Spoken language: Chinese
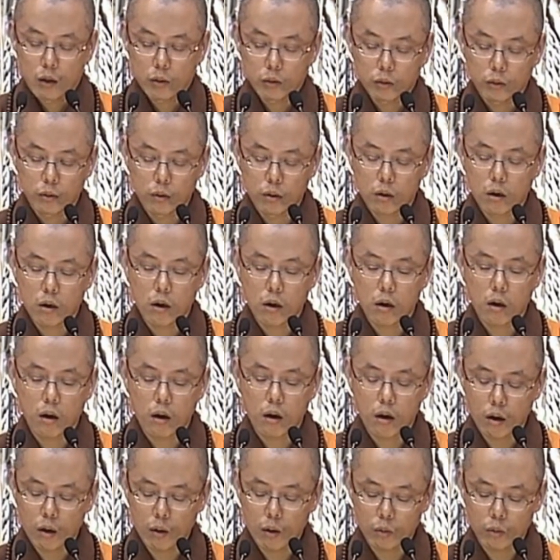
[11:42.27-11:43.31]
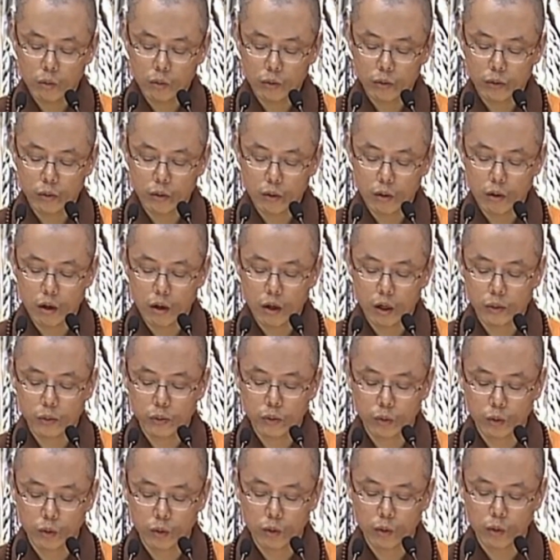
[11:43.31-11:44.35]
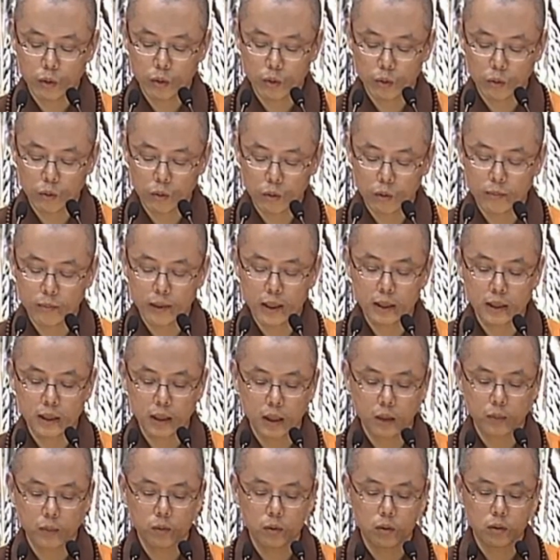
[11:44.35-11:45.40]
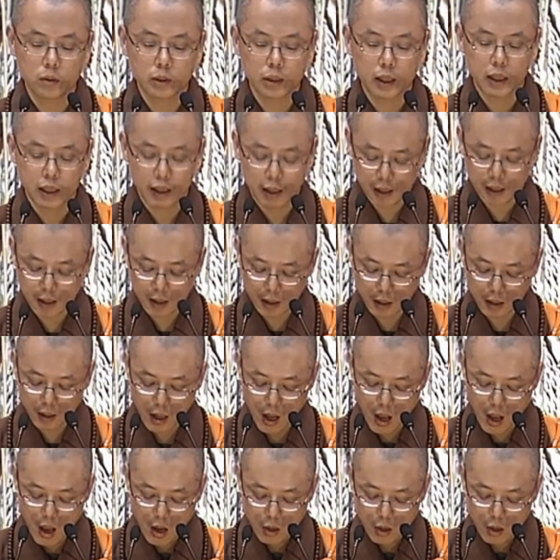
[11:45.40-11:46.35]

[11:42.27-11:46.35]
若无所住无名即菩提，